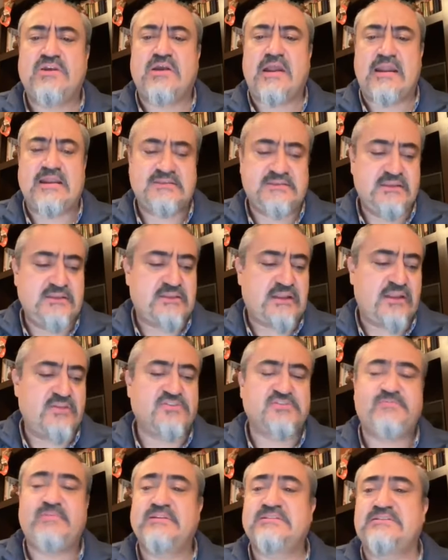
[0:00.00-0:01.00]
es entre
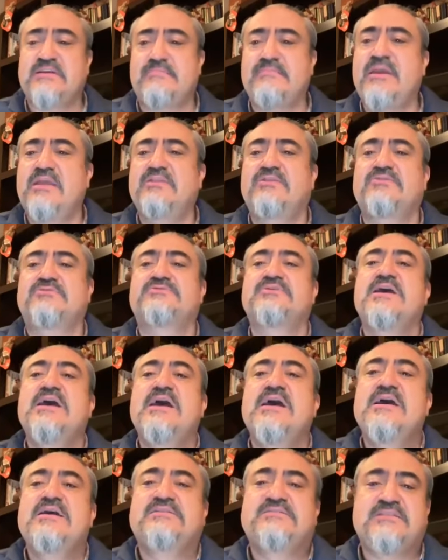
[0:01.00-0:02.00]
dos pensamientos?
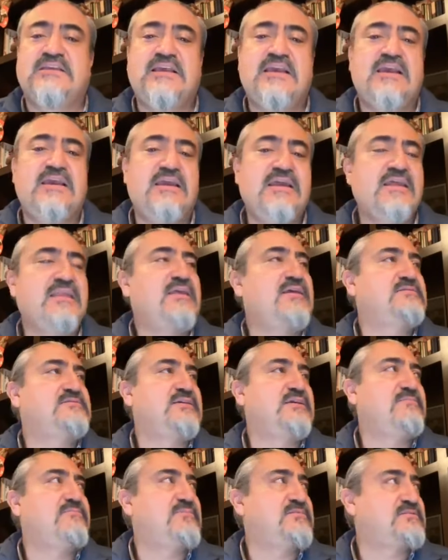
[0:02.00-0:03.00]
Si,
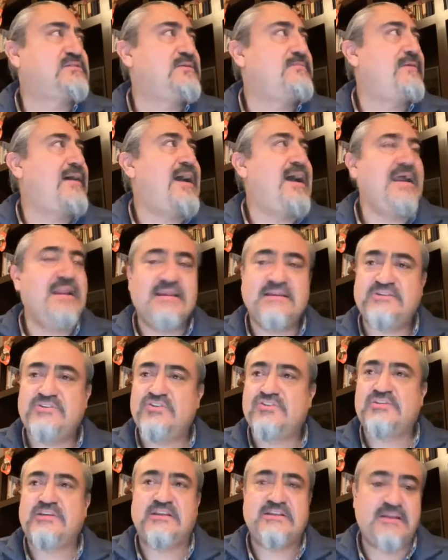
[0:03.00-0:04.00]
si, vale,
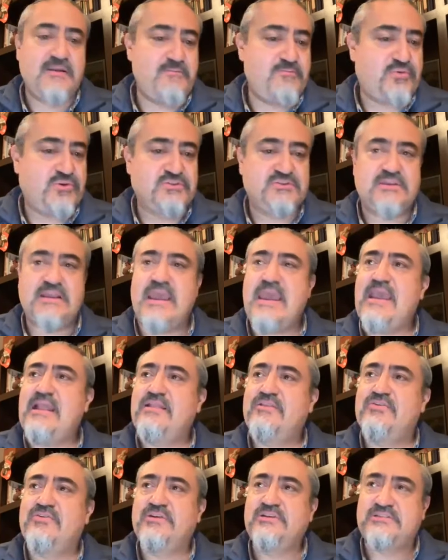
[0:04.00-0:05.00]
Dios, ir en pos de
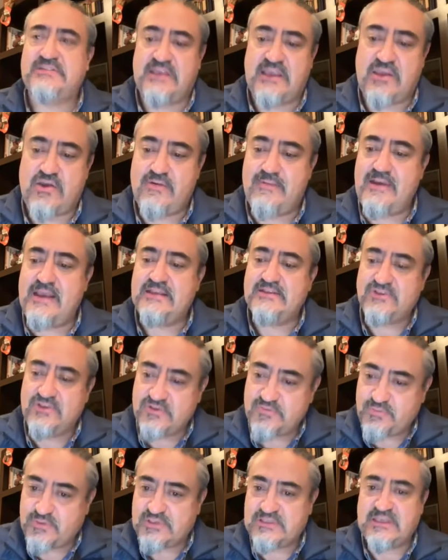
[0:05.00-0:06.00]
él, ¿no? Y si Jehová es
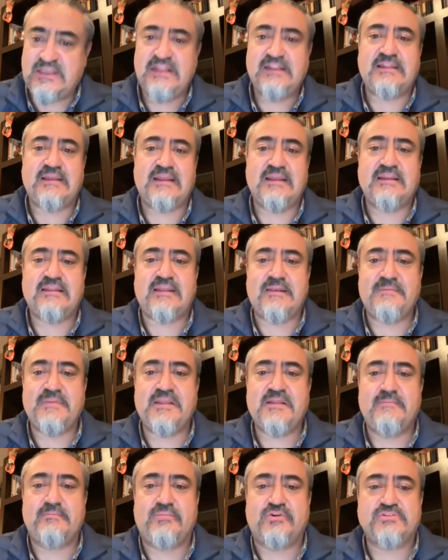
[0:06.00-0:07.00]
Dios, pues ir, ir
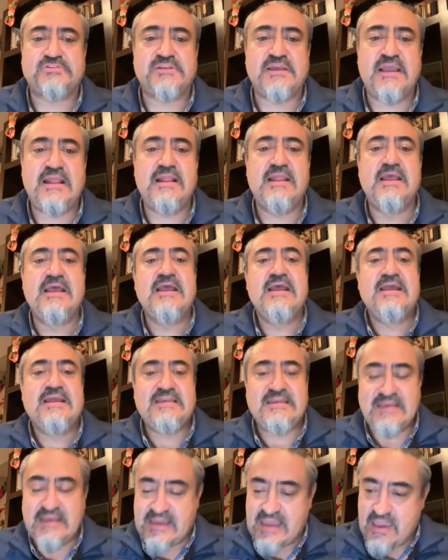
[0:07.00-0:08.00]
también en pos de él.
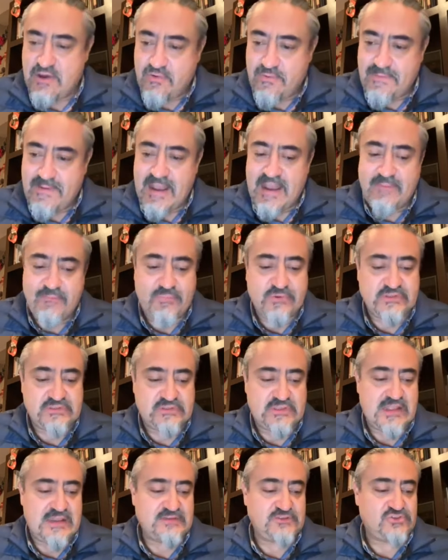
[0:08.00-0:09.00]
Y Jehová
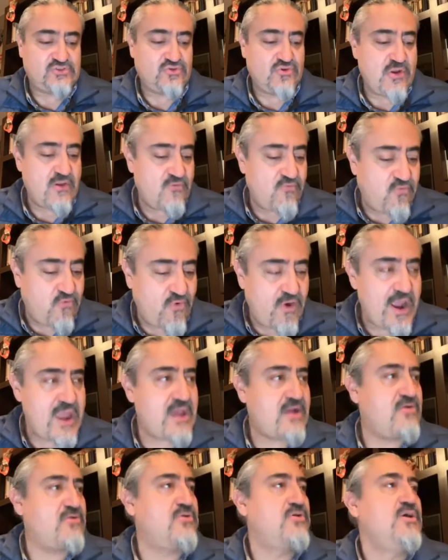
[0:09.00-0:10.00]
pues lanzó el
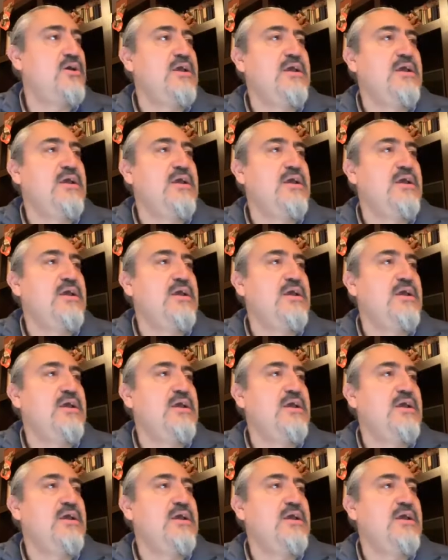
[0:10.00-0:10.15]
fuego,